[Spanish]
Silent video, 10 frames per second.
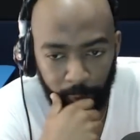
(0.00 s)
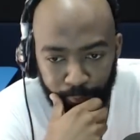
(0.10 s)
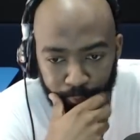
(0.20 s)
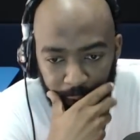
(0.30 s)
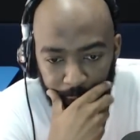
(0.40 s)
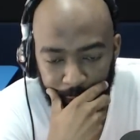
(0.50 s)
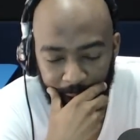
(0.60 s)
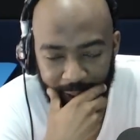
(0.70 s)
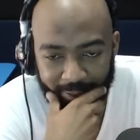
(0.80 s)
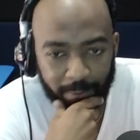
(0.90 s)
en una
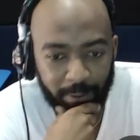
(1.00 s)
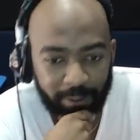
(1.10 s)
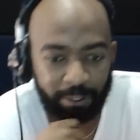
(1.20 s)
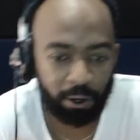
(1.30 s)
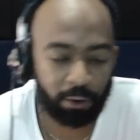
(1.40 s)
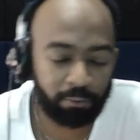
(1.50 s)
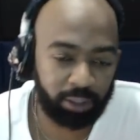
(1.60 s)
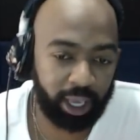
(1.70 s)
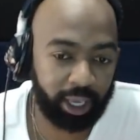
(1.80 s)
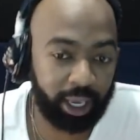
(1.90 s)
situación
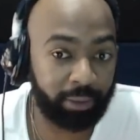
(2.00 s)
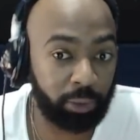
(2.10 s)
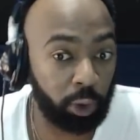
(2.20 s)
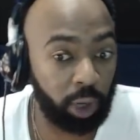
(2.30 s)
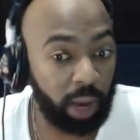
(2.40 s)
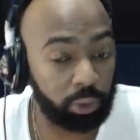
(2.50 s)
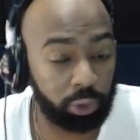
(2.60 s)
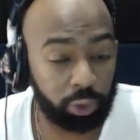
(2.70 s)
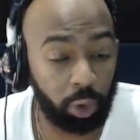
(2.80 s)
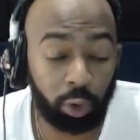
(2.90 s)
que, nos
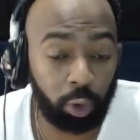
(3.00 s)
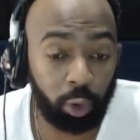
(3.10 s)
causó dolor a